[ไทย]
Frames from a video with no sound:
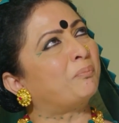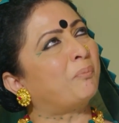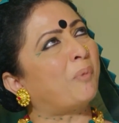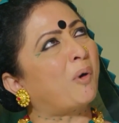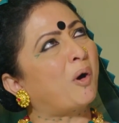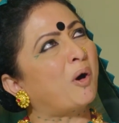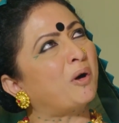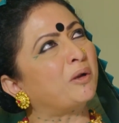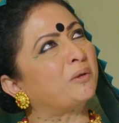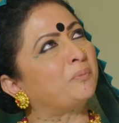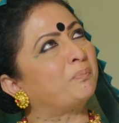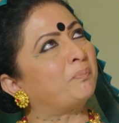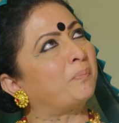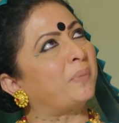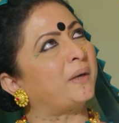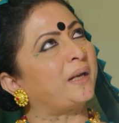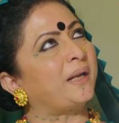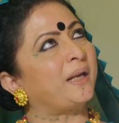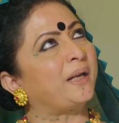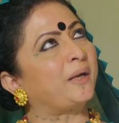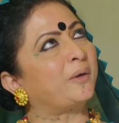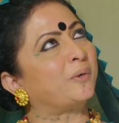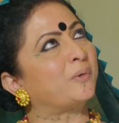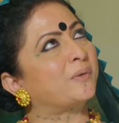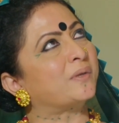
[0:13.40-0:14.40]
ฉันมี
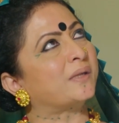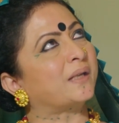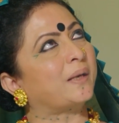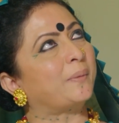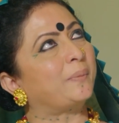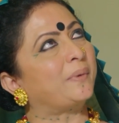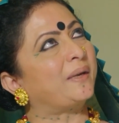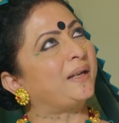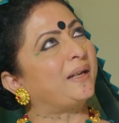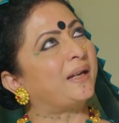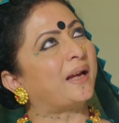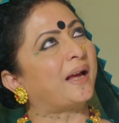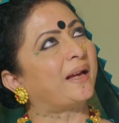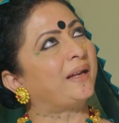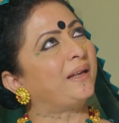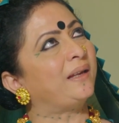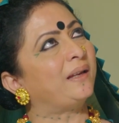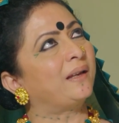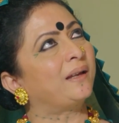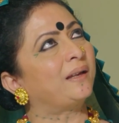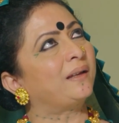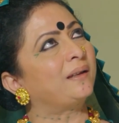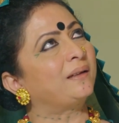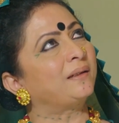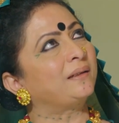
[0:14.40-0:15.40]
ข่าวดีมาบ
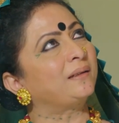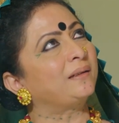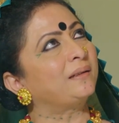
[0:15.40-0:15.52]
อก